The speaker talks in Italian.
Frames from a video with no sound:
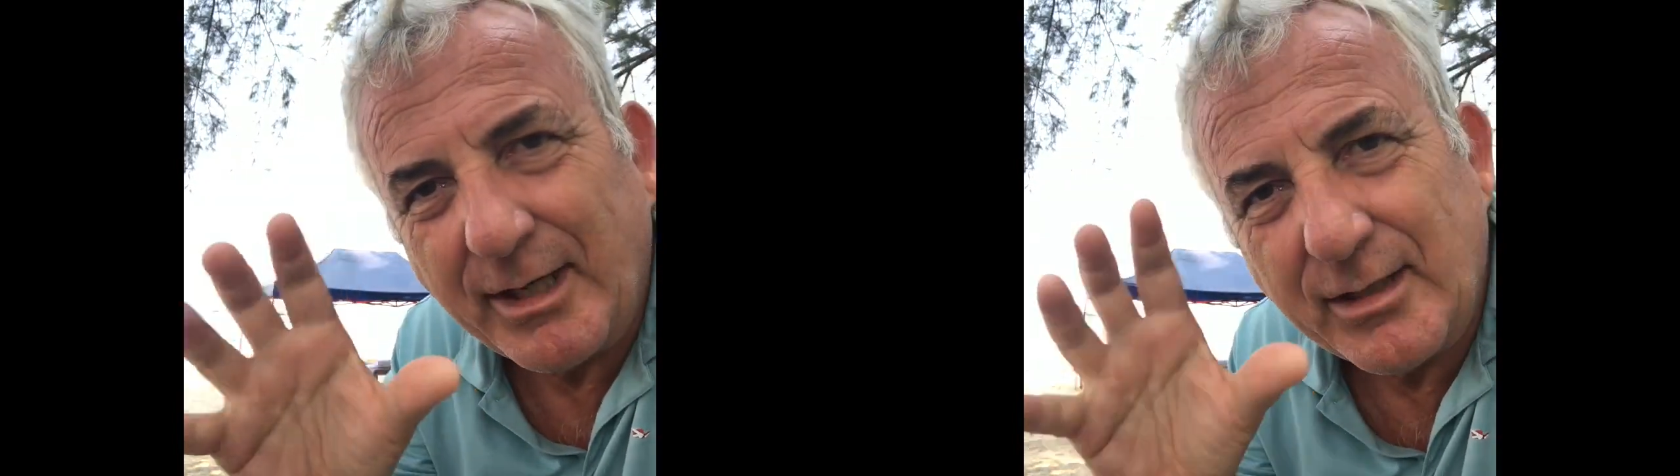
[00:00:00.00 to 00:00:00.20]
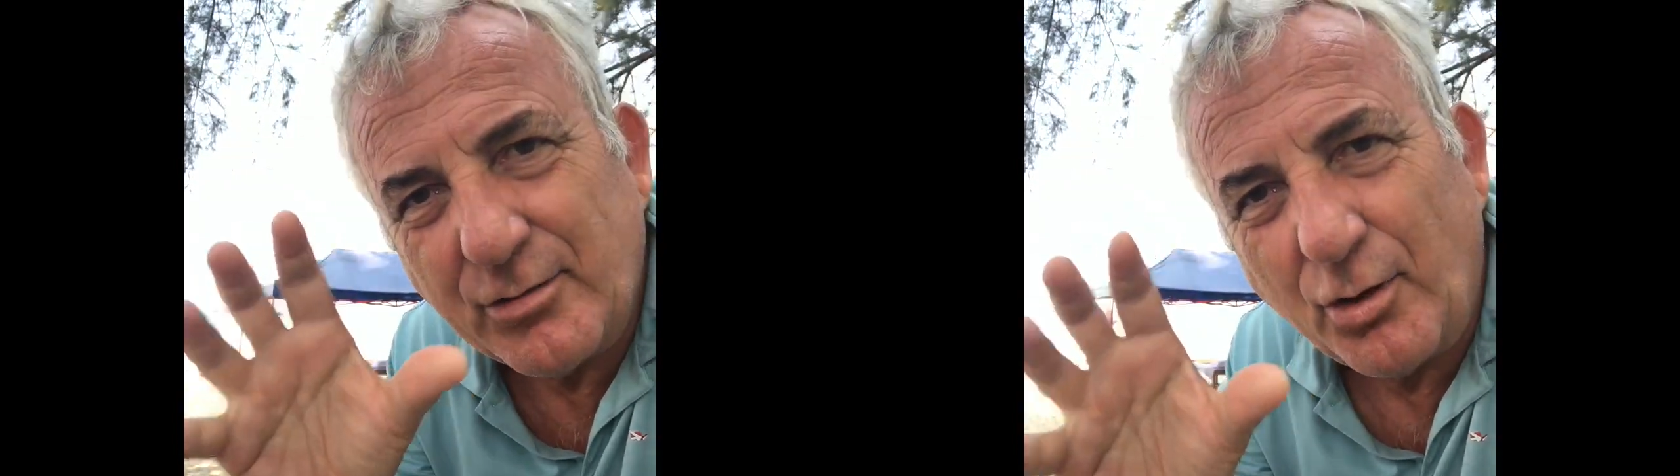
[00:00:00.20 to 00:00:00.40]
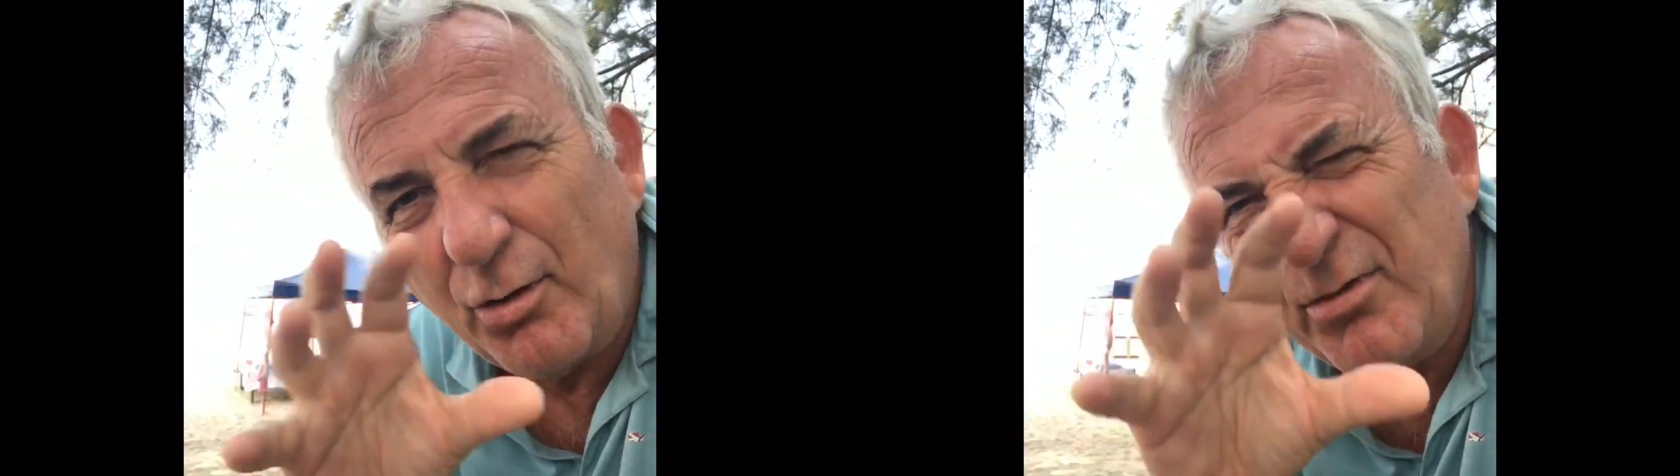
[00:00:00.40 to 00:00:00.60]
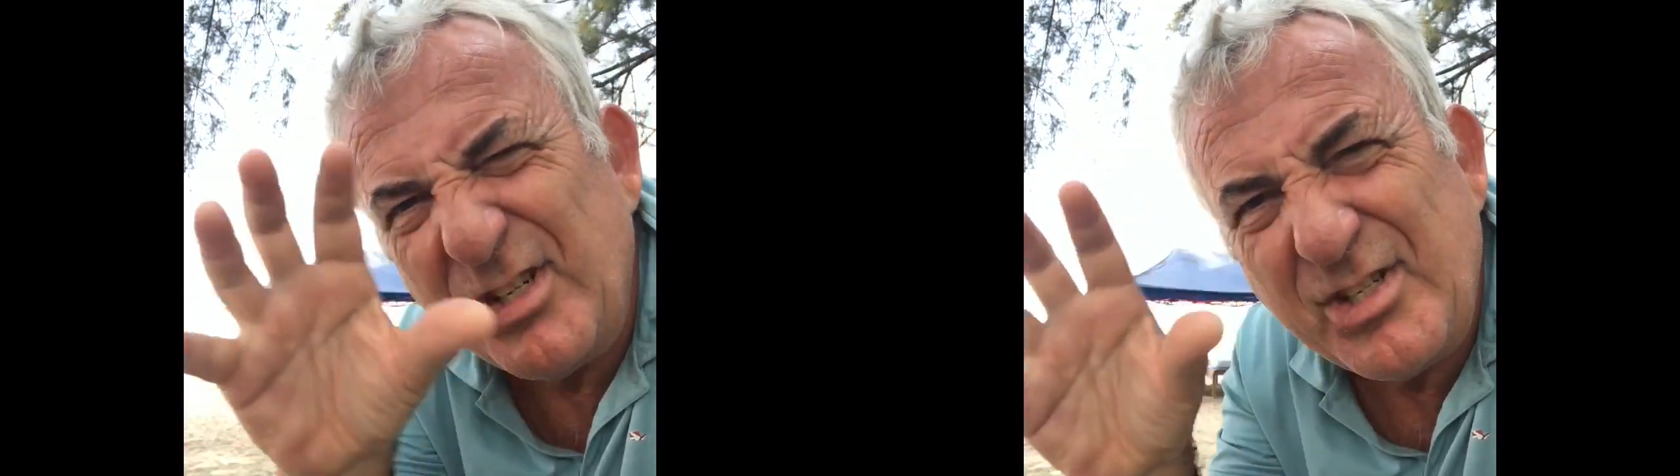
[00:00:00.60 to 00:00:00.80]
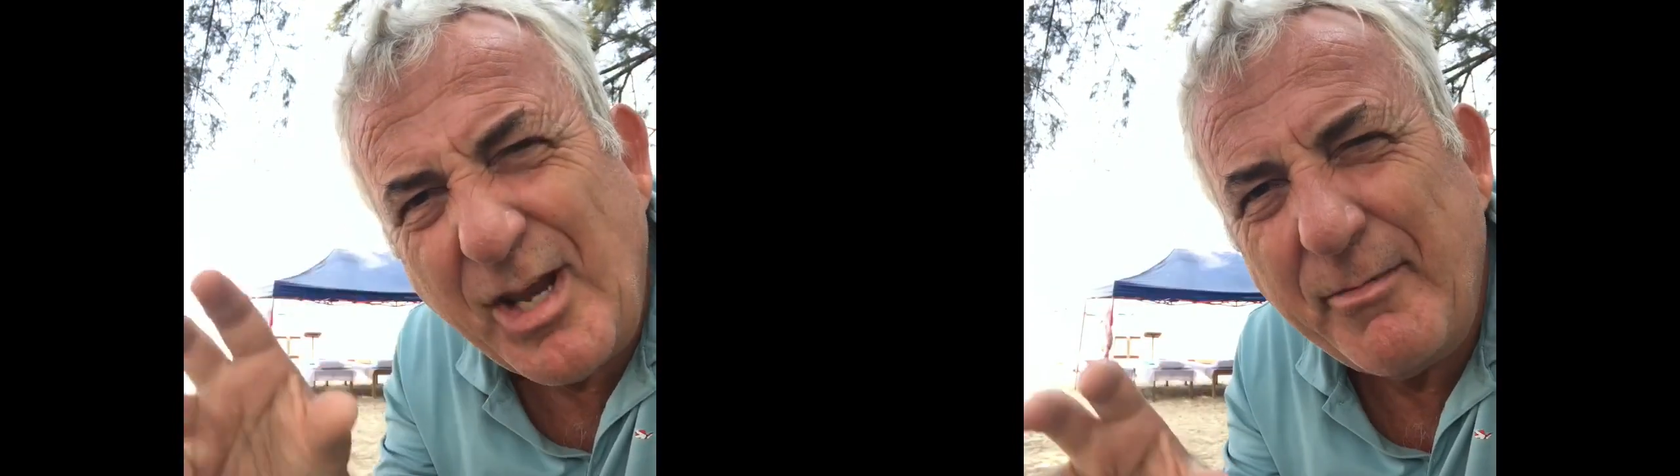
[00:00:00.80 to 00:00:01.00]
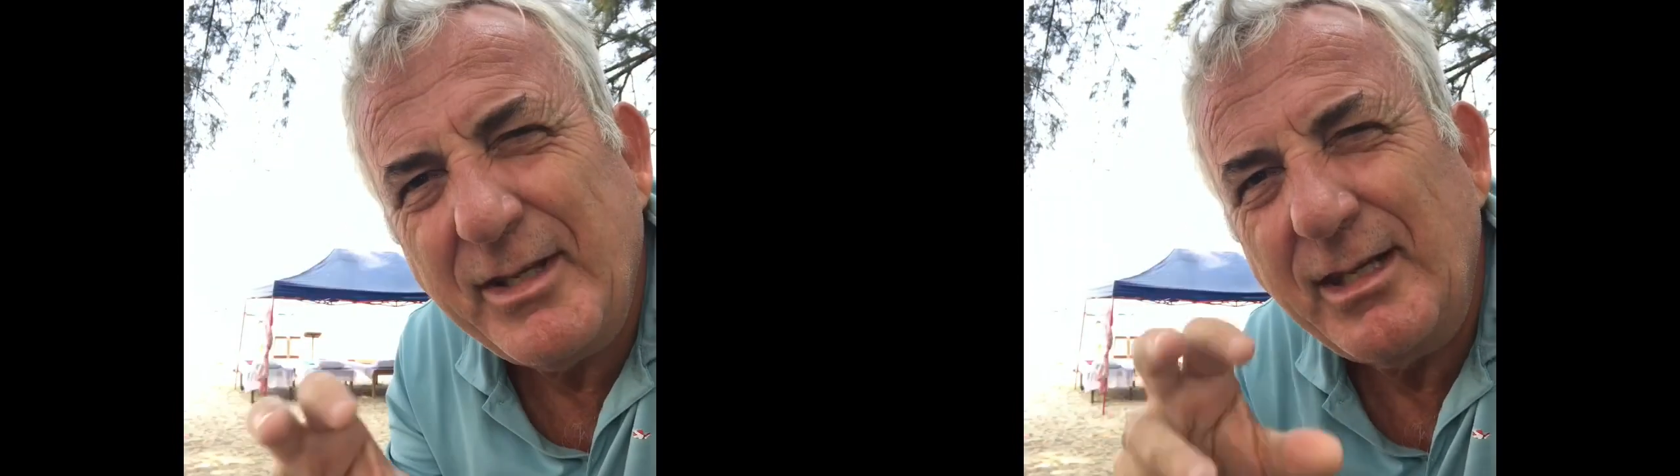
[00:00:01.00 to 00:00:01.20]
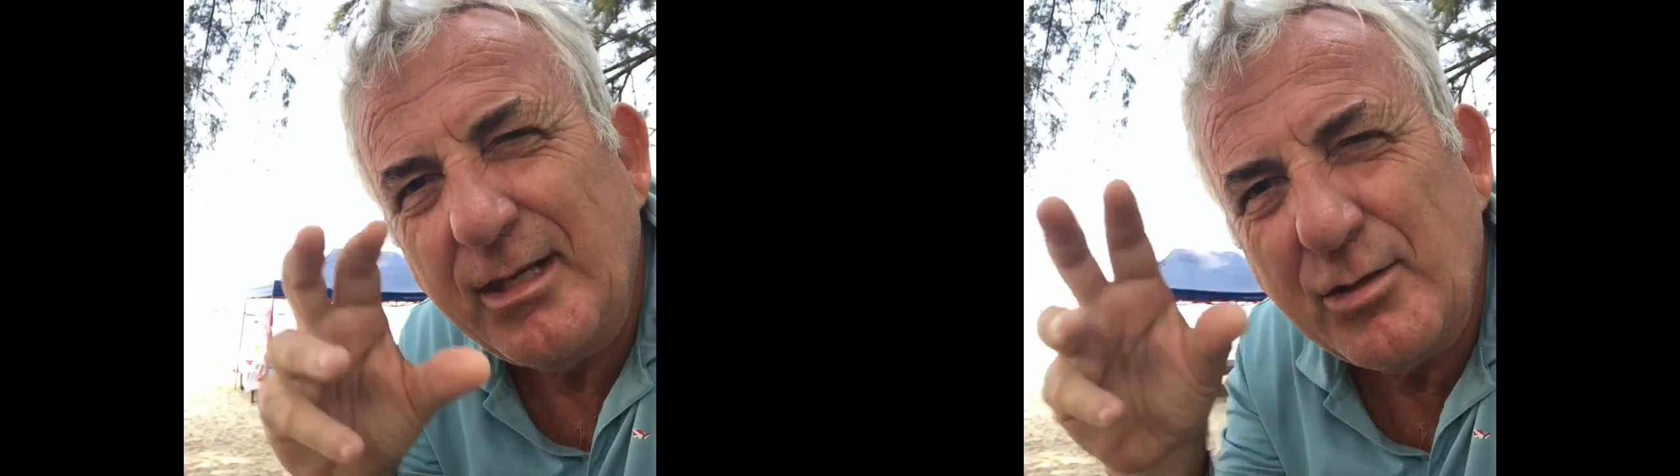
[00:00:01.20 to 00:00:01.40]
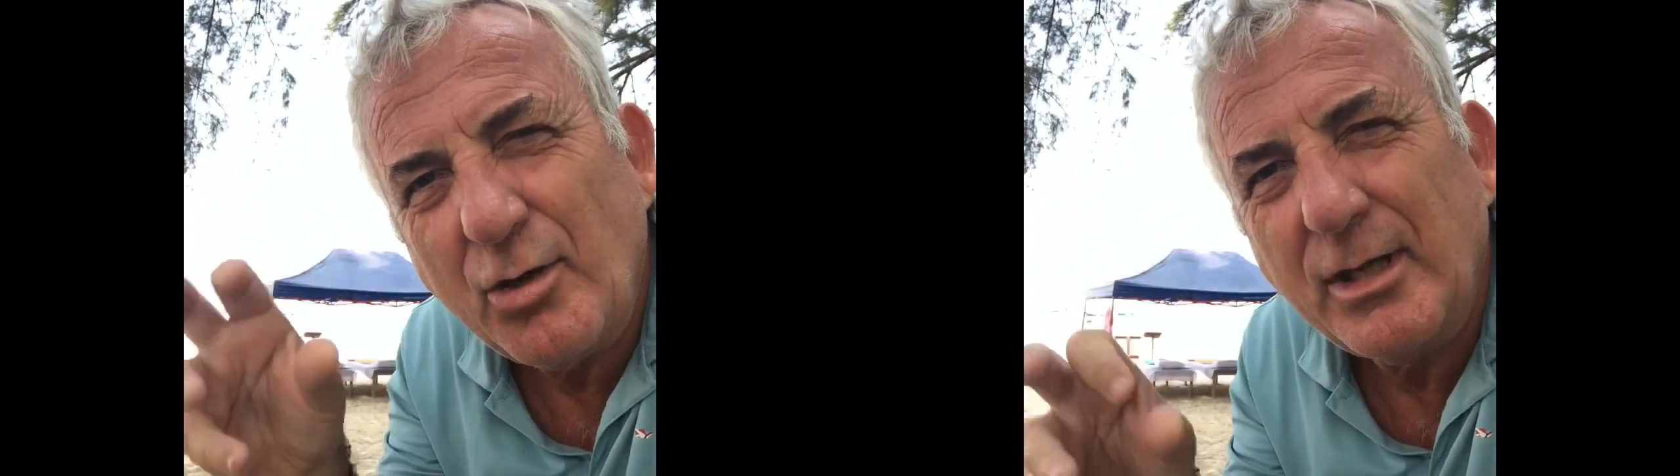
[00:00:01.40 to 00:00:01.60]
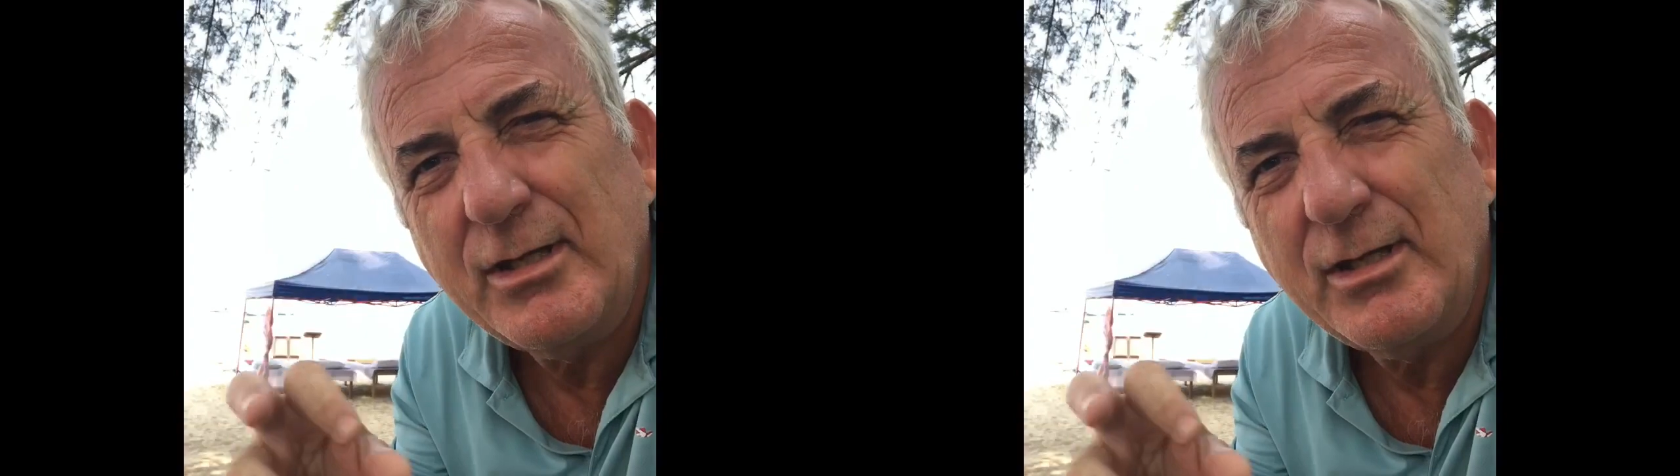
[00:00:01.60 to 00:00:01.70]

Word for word: che sono un insieme di isole,